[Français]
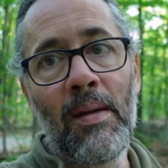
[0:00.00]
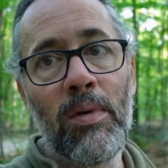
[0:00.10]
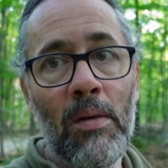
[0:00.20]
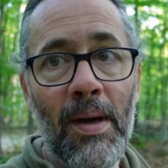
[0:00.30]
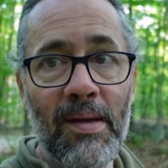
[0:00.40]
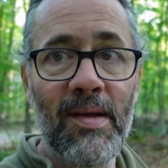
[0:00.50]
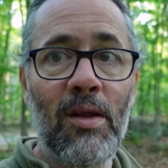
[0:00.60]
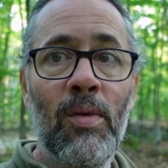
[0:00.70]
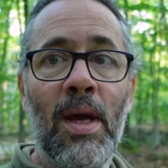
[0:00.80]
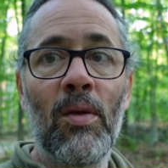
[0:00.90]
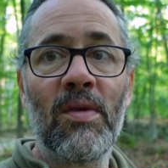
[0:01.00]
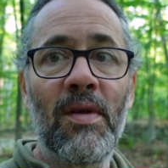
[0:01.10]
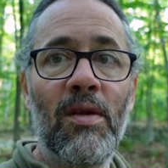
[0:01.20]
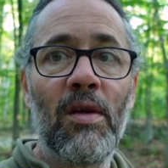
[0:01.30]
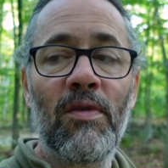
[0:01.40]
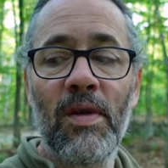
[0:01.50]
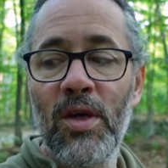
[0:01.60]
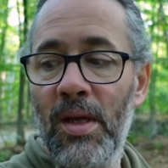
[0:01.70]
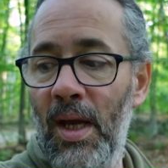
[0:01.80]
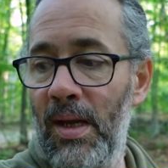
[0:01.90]
Puis là, ben, cette nuit, il annonce un 9.
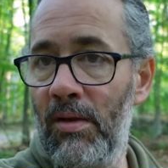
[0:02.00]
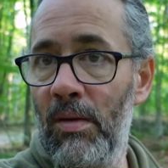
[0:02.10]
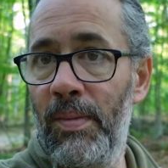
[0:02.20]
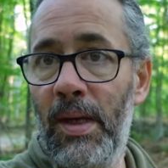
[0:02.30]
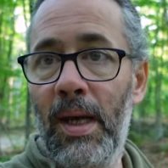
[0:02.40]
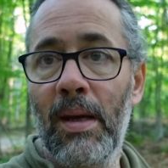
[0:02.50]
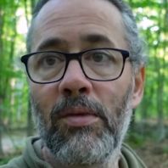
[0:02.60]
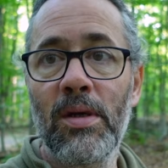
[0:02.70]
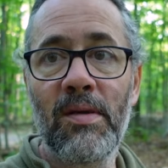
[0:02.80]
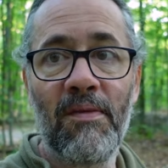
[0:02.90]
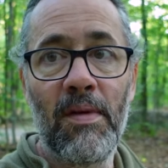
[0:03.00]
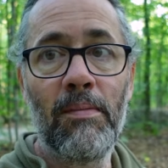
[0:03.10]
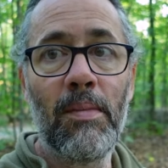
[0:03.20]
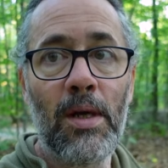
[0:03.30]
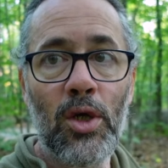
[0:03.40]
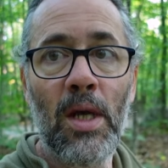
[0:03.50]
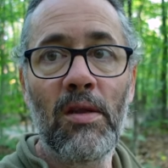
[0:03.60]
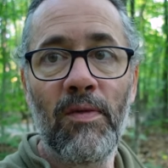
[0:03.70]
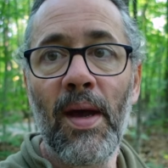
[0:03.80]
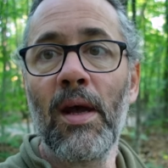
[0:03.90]
J'ai traîné ça, puis crime, ça fait une méchante
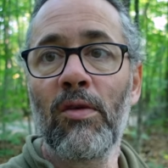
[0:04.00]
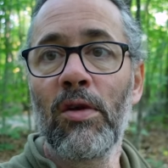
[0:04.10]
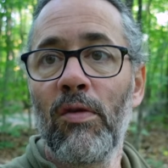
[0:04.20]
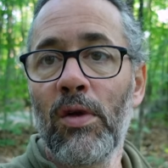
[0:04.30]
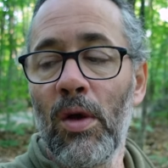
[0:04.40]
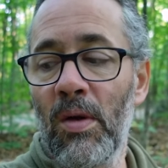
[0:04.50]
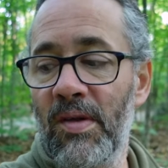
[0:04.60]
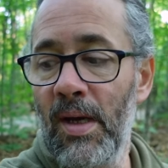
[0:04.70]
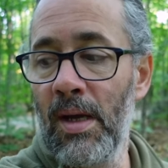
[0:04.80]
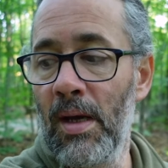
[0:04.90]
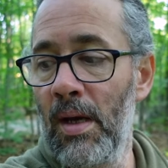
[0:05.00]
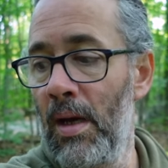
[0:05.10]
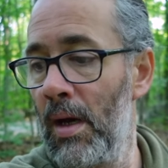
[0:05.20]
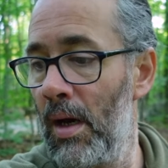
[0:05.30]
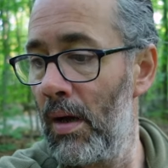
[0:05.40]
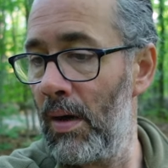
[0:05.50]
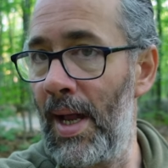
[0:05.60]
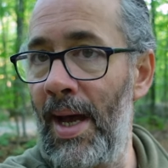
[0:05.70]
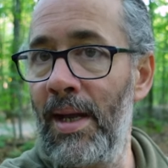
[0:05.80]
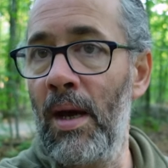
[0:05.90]
différence. je vous le conseille. Un
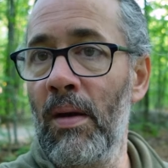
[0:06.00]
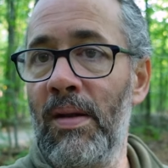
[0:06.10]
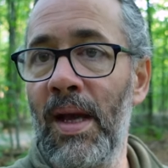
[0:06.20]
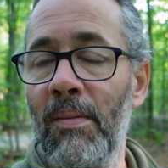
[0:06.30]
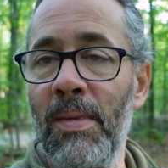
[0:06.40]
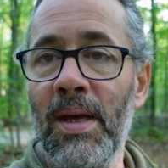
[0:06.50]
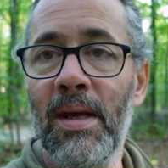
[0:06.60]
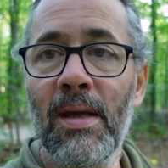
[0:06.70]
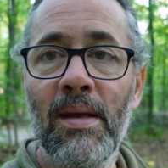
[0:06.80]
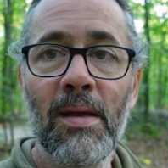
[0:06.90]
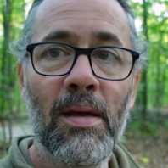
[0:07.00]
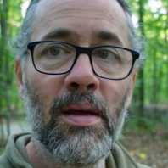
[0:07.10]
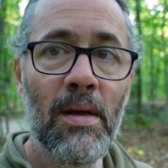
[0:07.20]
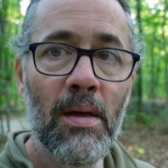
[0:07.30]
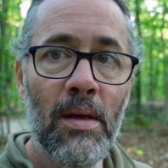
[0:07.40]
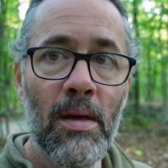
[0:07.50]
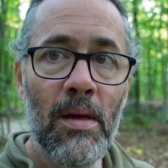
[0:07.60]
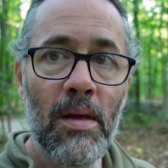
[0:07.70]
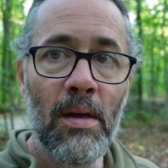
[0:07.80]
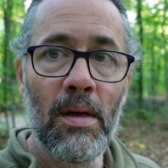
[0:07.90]
liner thermique
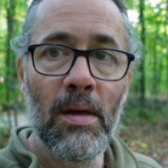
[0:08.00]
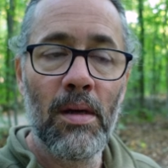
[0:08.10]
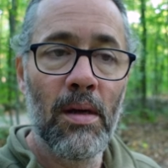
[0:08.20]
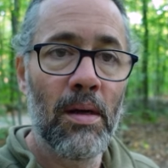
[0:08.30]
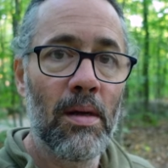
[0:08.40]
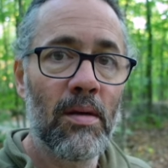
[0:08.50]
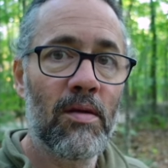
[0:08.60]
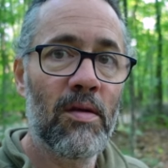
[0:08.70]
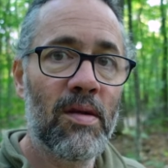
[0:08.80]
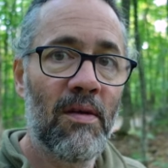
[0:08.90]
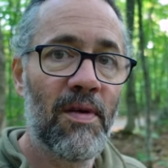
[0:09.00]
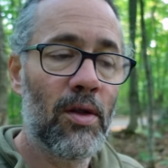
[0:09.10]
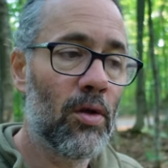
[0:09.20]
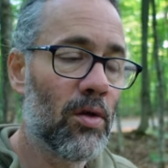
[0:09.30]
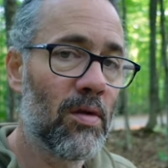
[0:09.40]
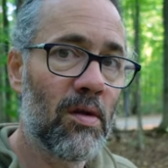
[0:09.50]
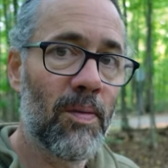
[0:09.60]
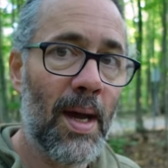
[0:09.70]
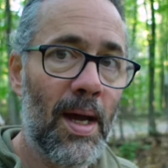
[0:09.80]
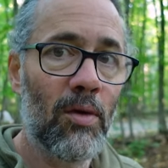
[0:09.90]
euh, ça, ça fait toute une
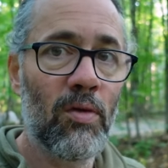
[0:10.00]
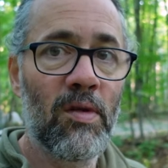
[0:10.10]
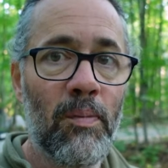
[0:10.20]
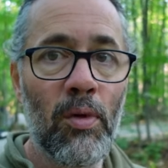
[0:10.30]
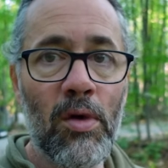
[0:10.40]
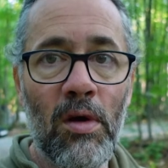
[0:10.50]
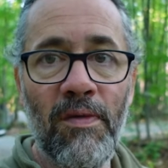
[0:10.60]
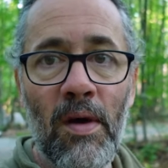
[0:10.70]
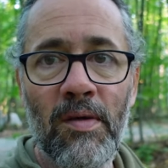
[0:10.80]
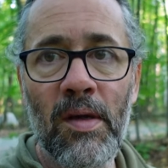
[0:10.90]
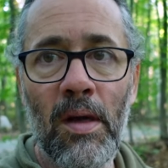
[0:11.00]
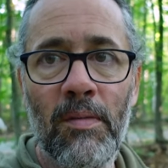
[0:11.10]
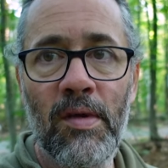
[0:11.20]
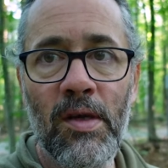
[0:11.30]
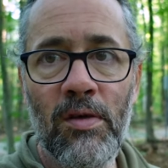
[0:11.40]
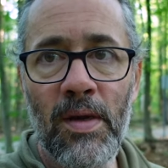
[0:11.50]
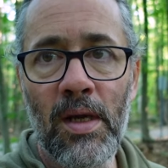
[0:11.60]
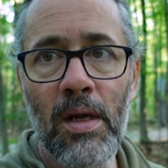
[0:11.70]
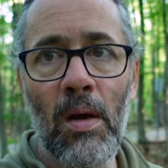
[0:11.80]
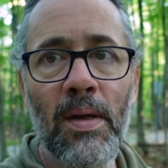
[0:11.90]
différence aussi pour le confort. C'est comme si je venais
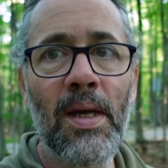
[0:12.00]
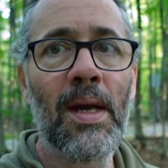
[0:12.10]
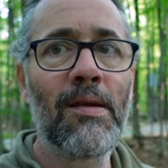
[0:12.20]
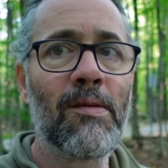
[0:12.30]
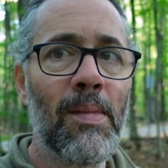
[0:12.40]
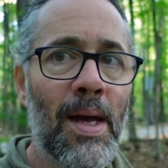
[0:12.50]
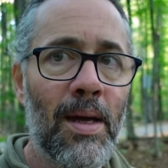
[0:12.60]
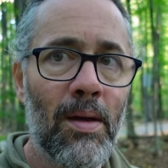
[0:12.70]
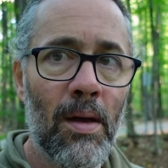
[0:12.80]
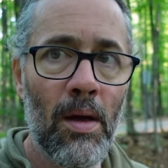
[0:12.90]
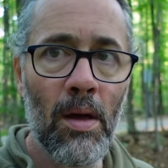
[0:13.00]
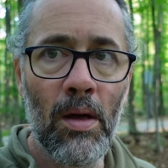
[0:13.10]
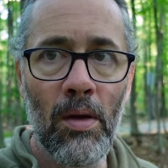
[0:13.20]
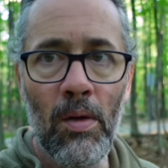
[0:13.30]
de gagner quasiment euh,